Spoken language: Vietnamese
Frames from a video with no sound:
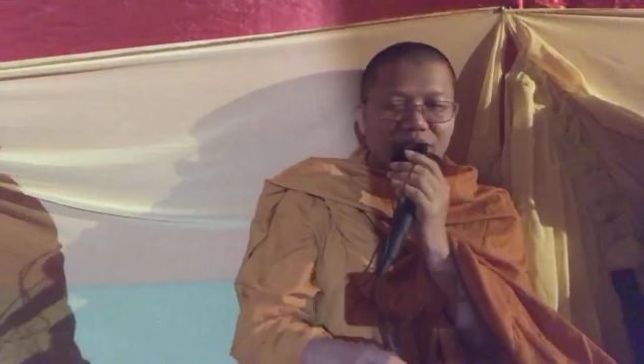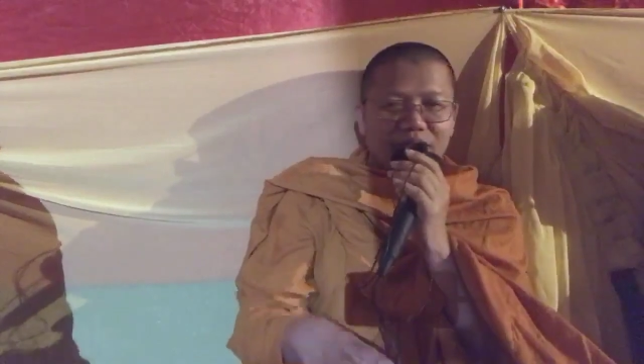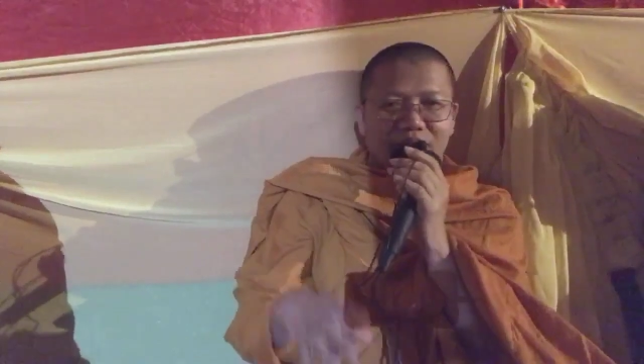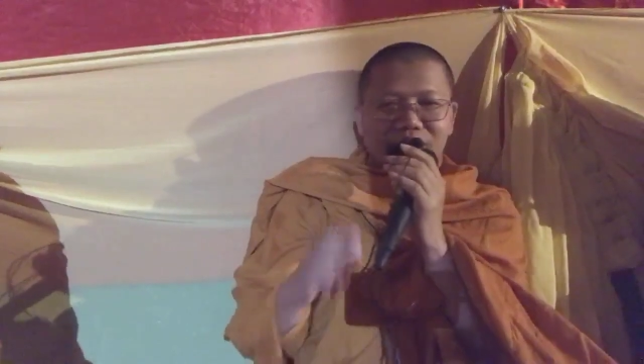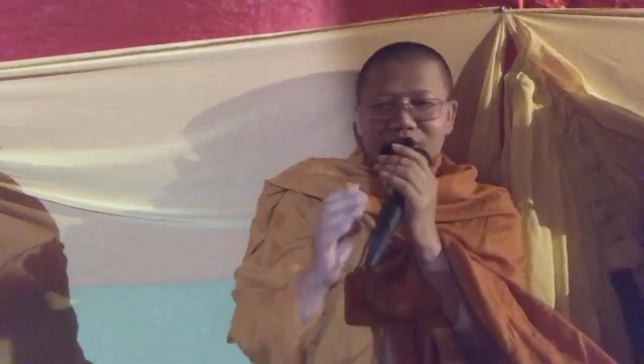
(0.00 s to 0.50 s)

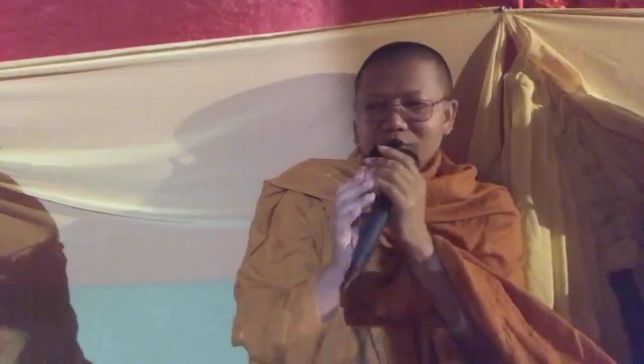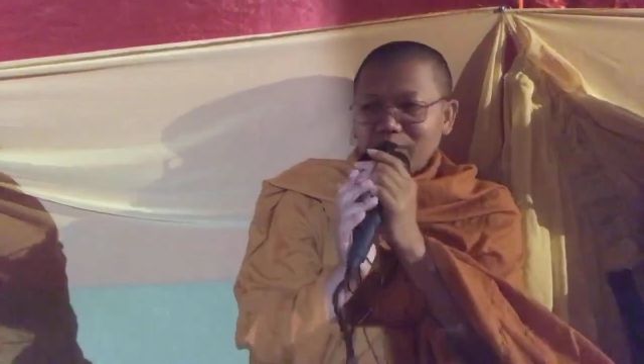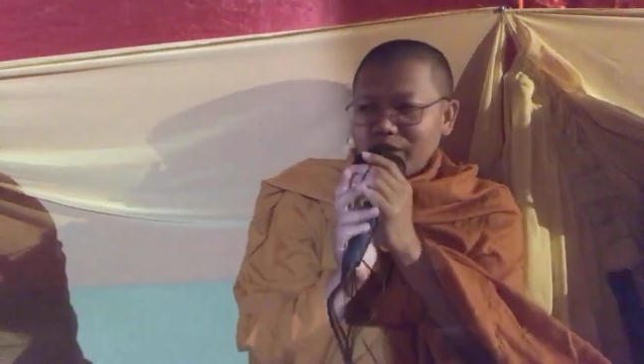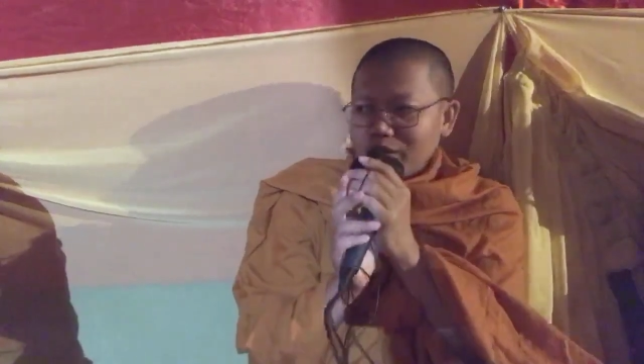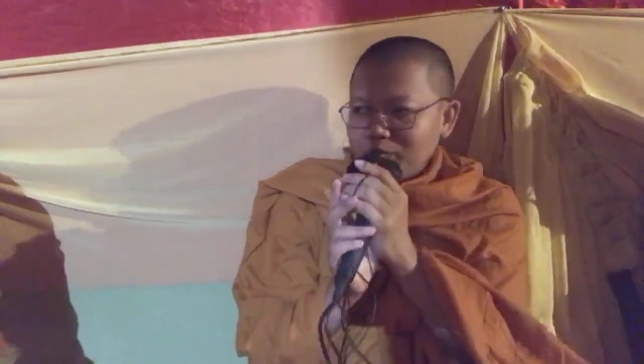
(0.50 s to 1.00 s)
sôm ca
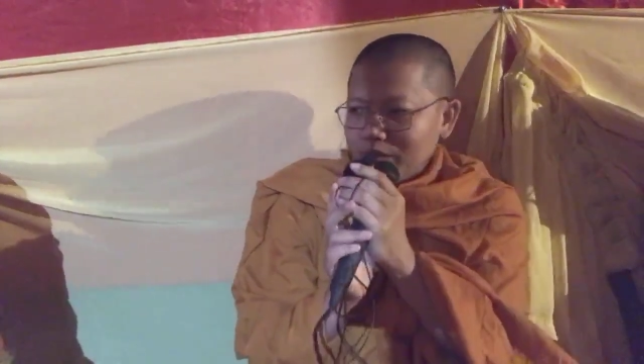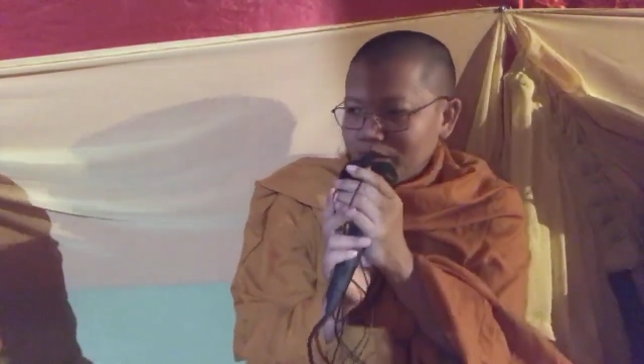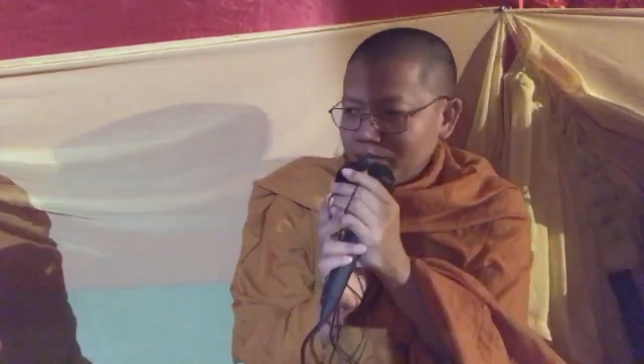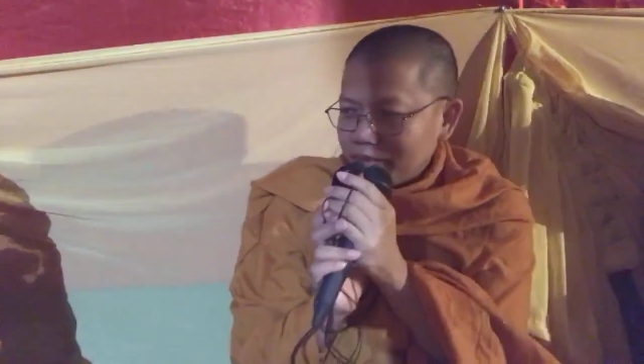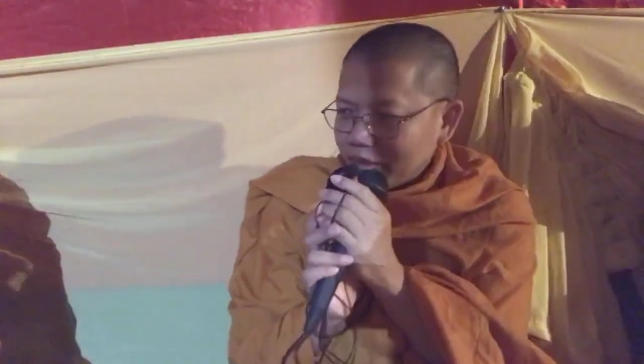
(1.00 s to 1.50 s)
pi bát
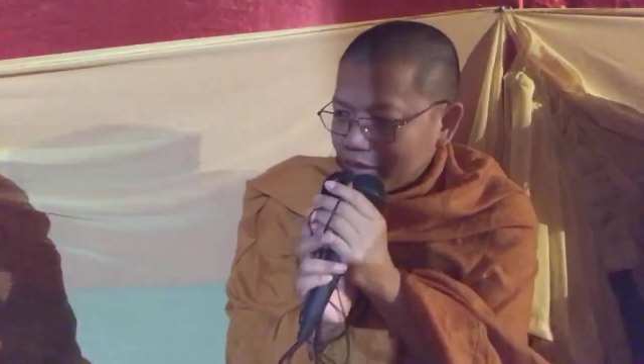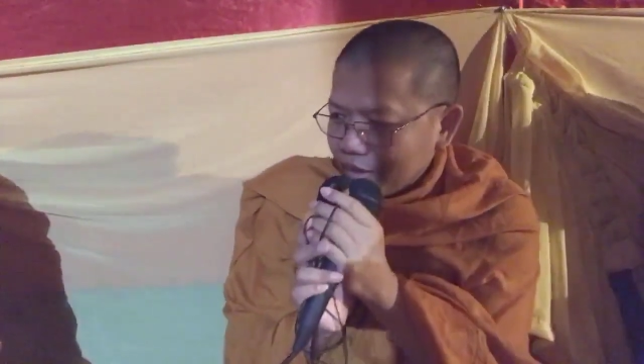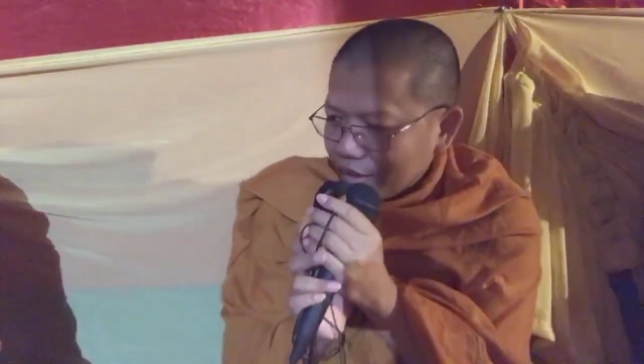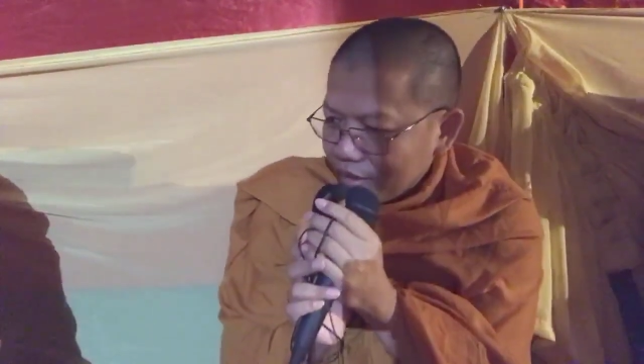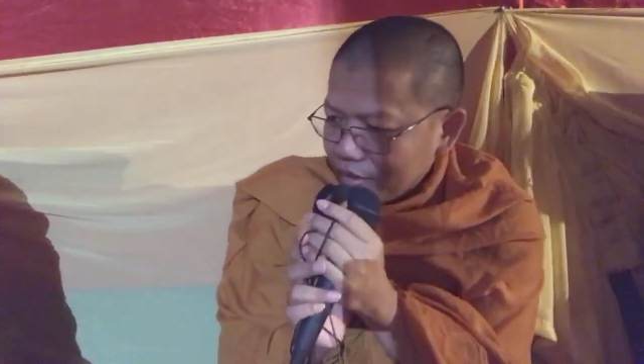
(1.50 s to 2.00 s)
thề ạ
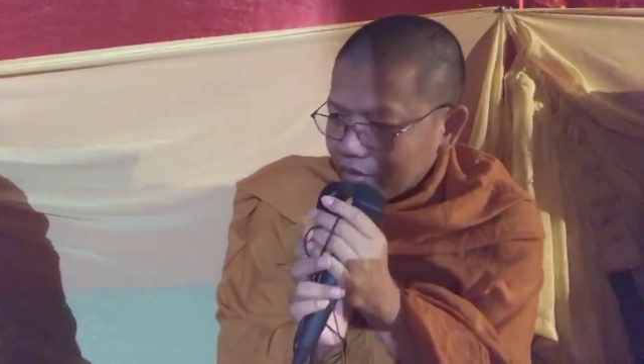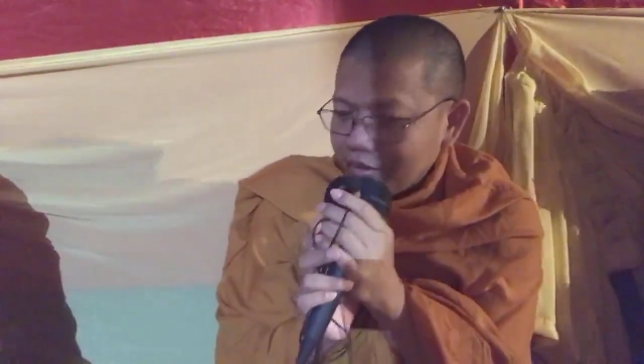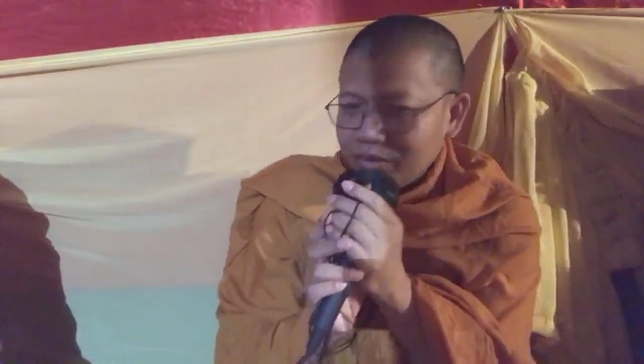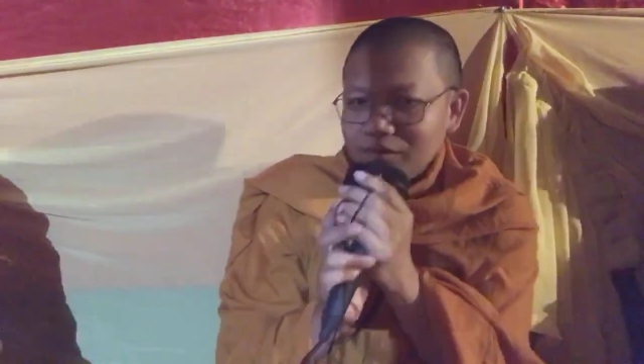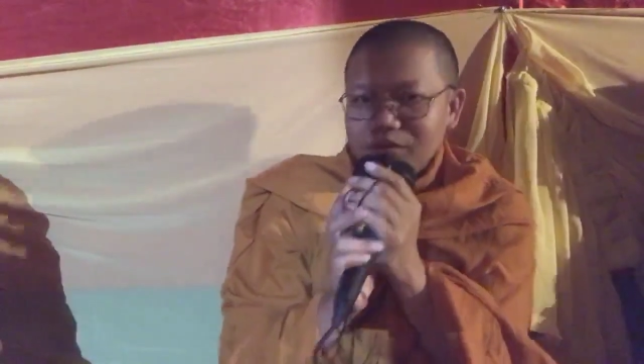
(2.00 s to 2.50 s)

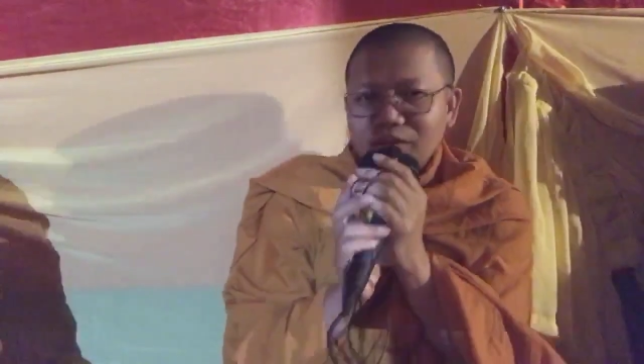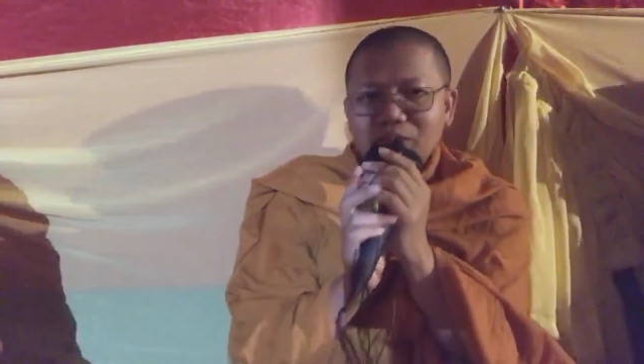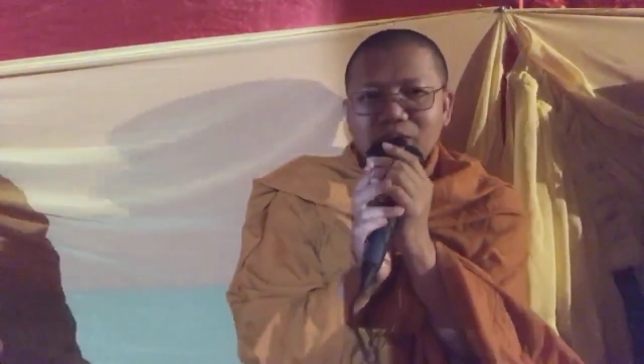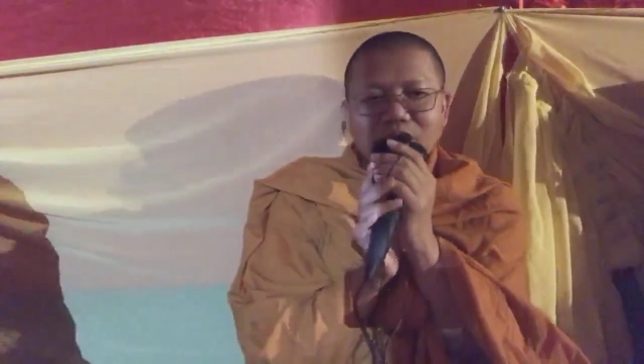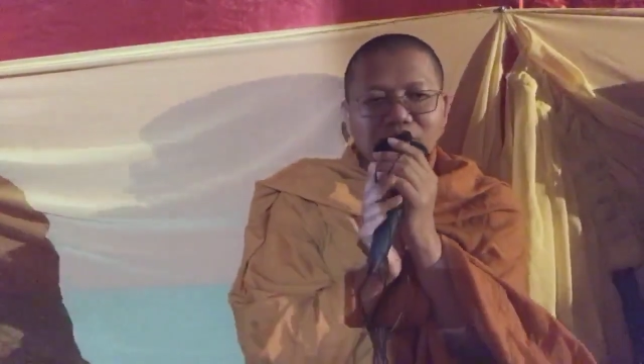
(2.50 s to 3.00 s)
tiếng
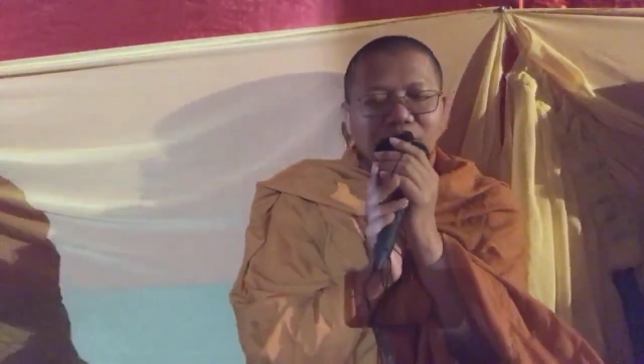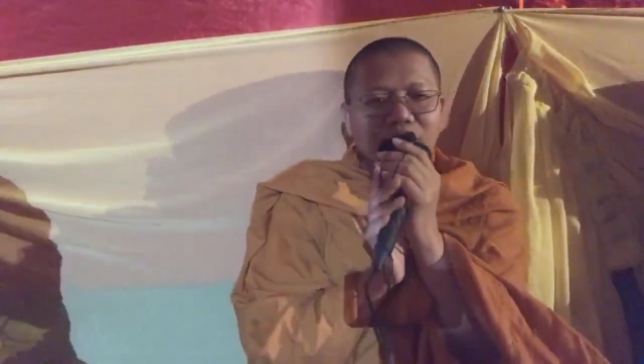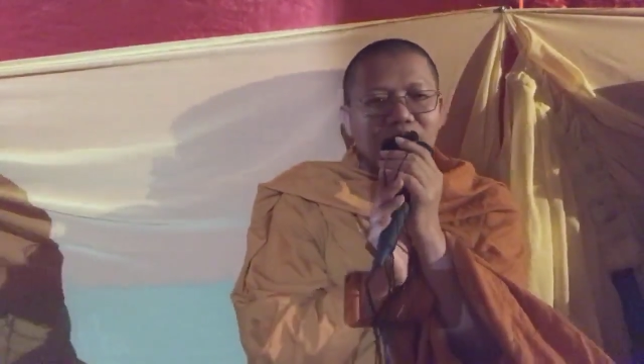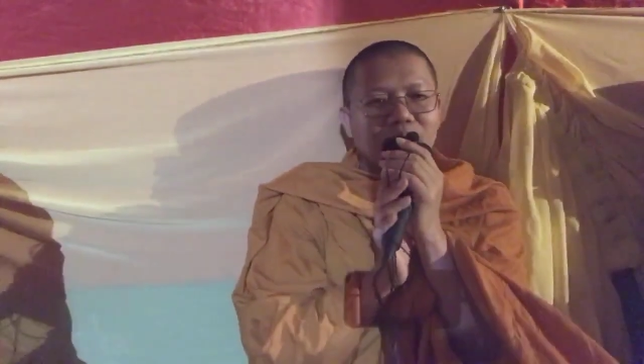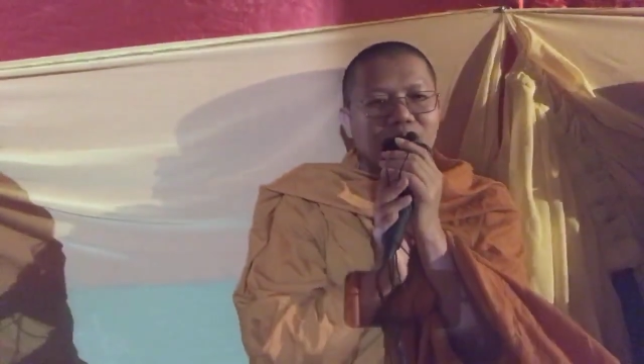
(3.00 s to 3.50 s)
pi bà ông
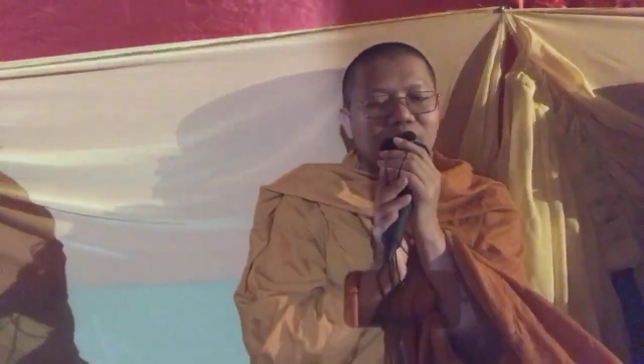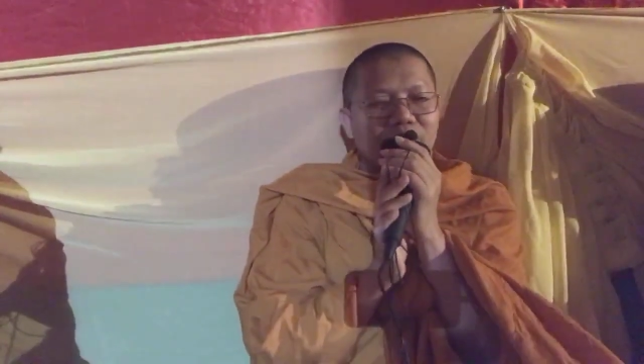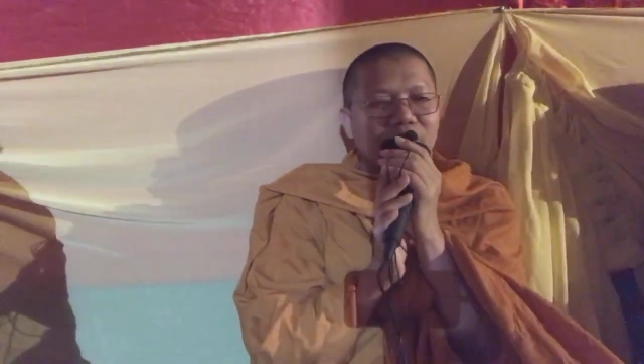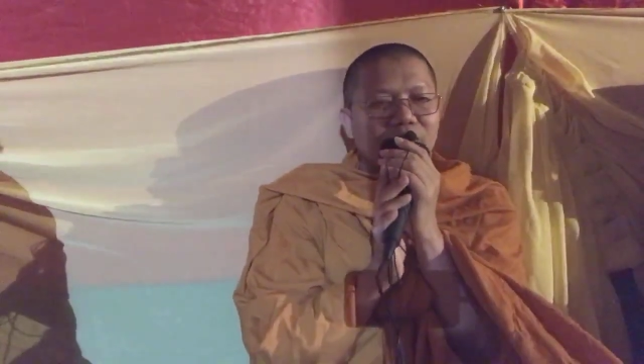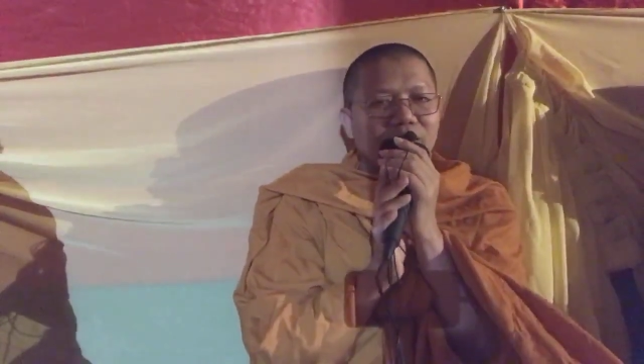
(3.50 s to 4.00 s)
cùng nông
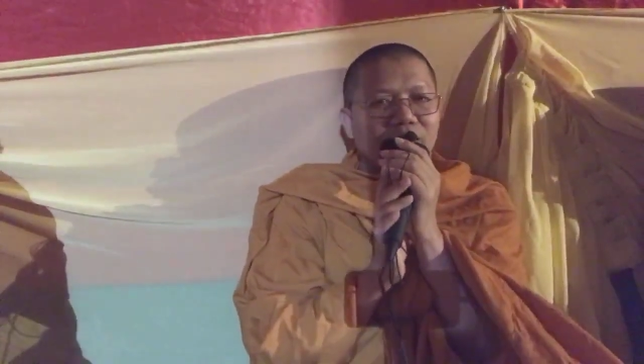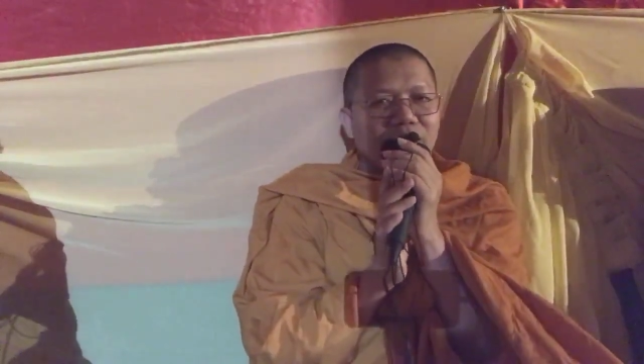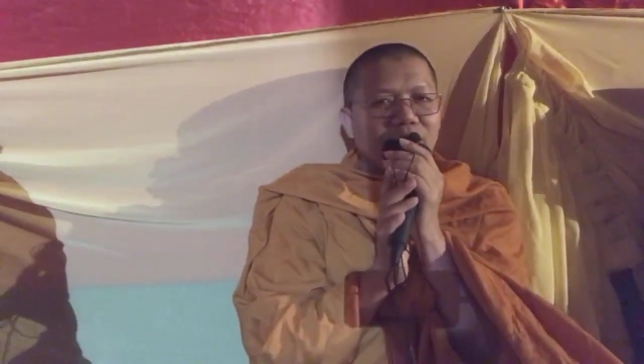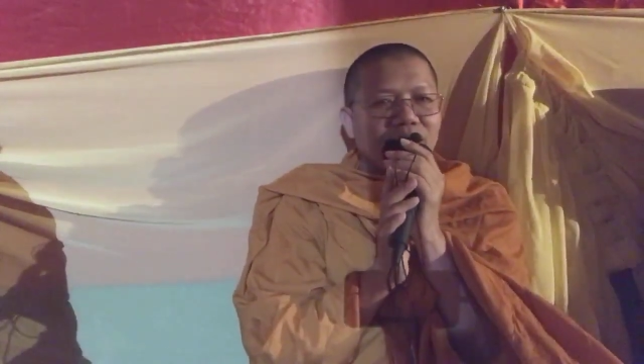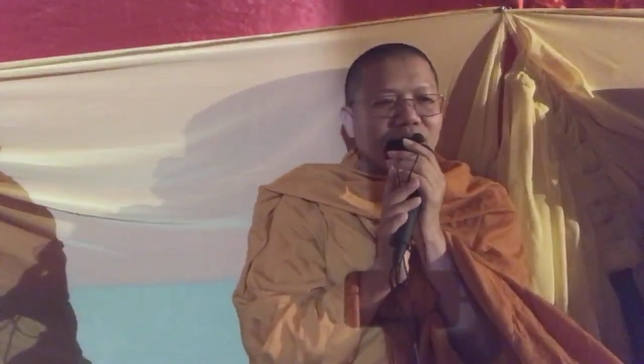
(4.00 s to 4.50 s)
tin ní
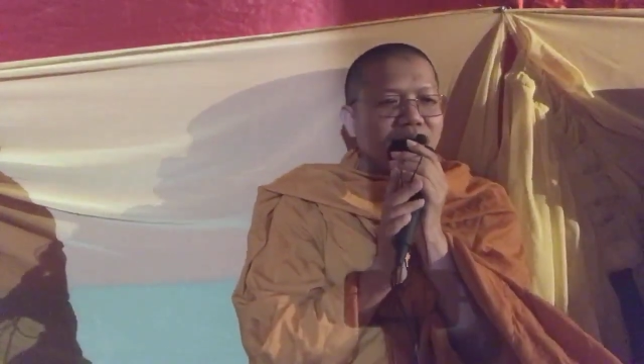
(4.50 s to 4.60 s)
nâng